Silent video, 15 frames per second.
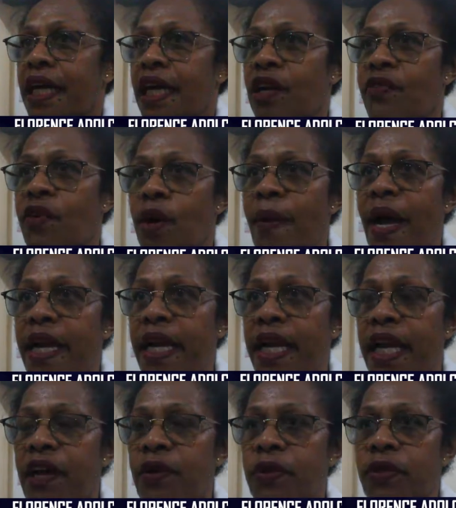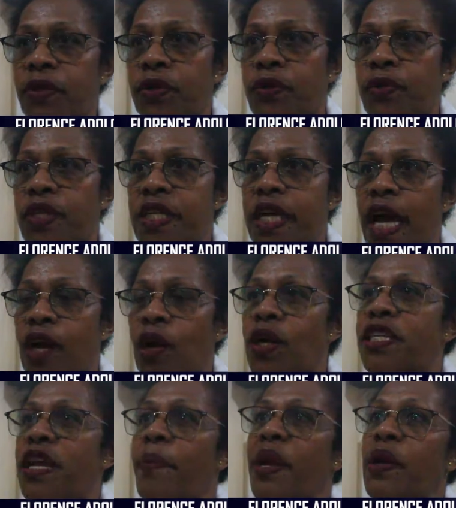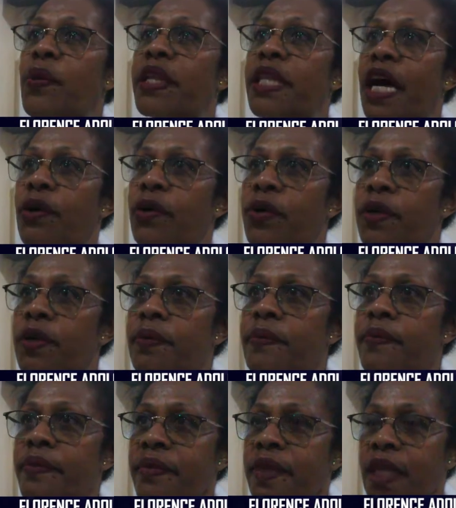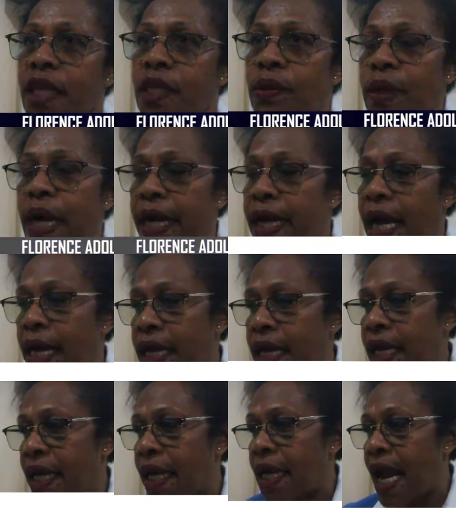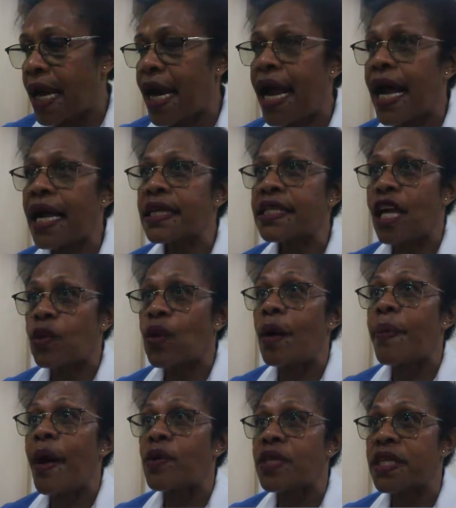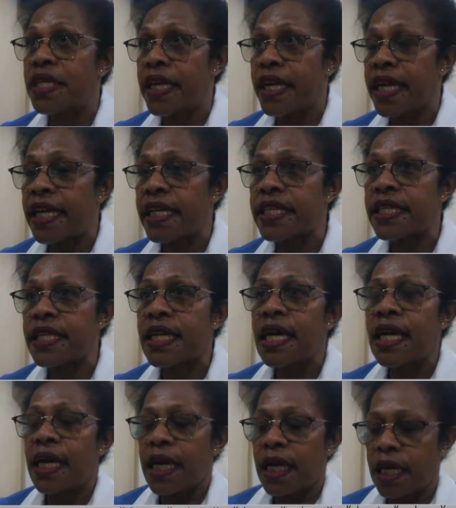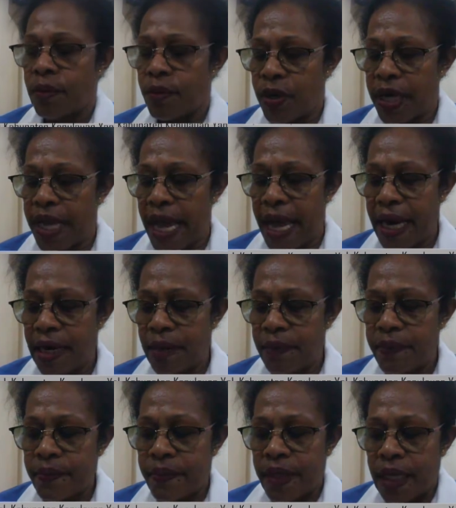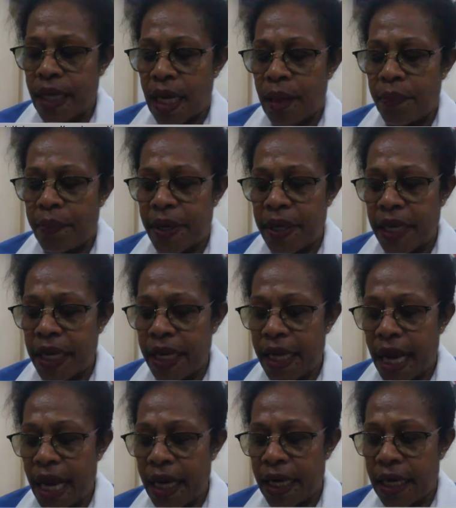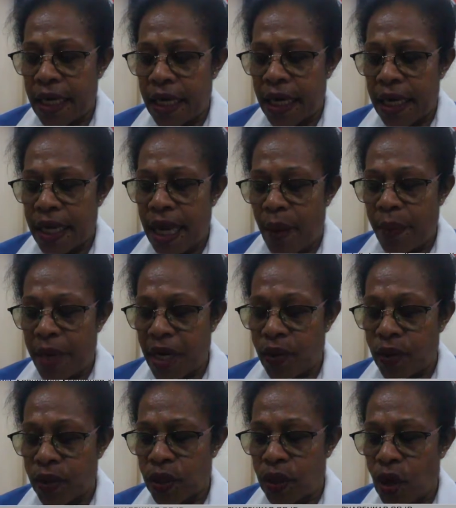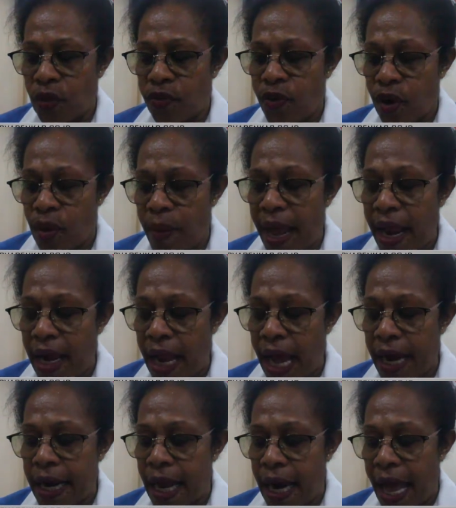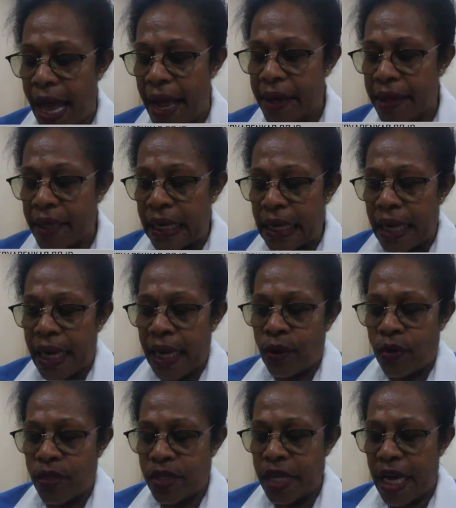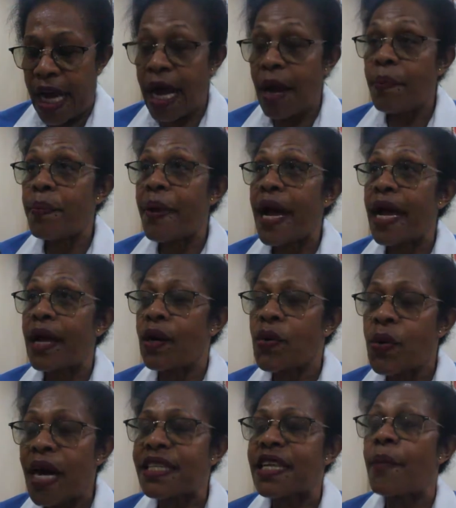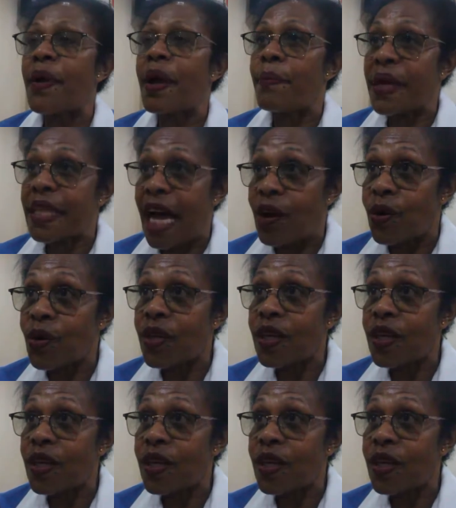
Informal ini untuk usia 0 sampai 2 tahun itu ada di ranah satuan PAUD sejenis. Kemudian pendidikan yang berikut non formal adalah usia 4, 2 sampai 4 tahun